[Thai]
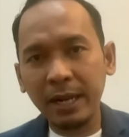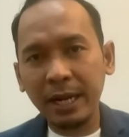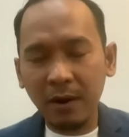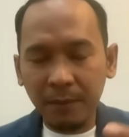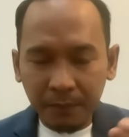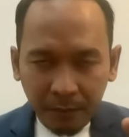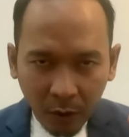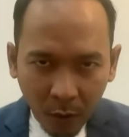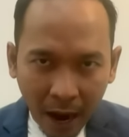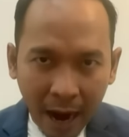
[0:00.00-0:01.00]
มและก็
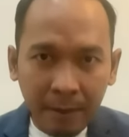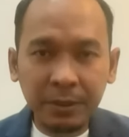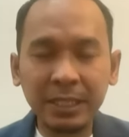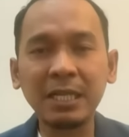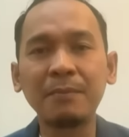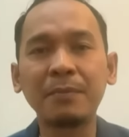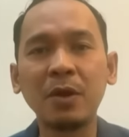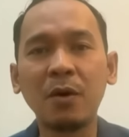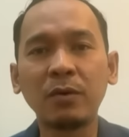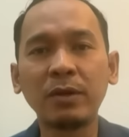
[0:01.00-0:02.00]
ความเชื่อมโย
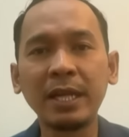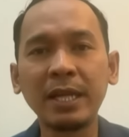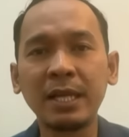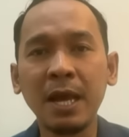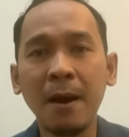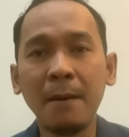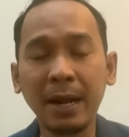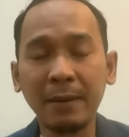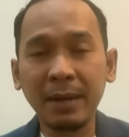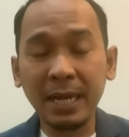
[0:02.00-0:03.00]
งที่มั
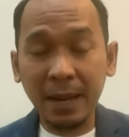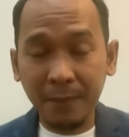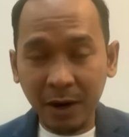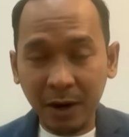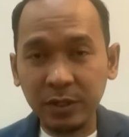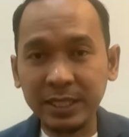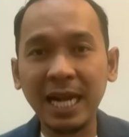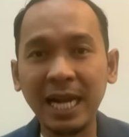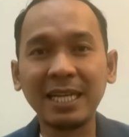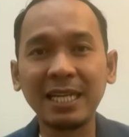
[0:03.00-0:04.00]
นไม่ได้ปรากฏชั
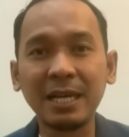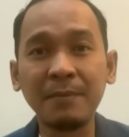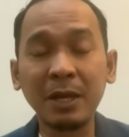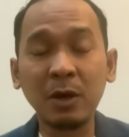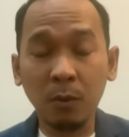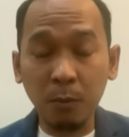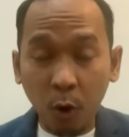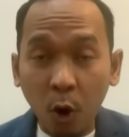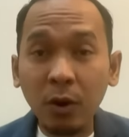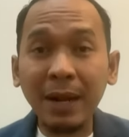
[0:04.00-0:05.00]
ดหรือมีคนบุค
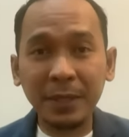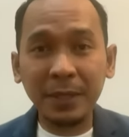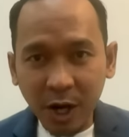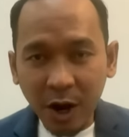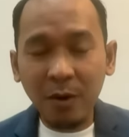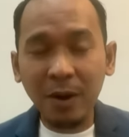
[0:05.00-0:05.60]
คลรับผิดชอบ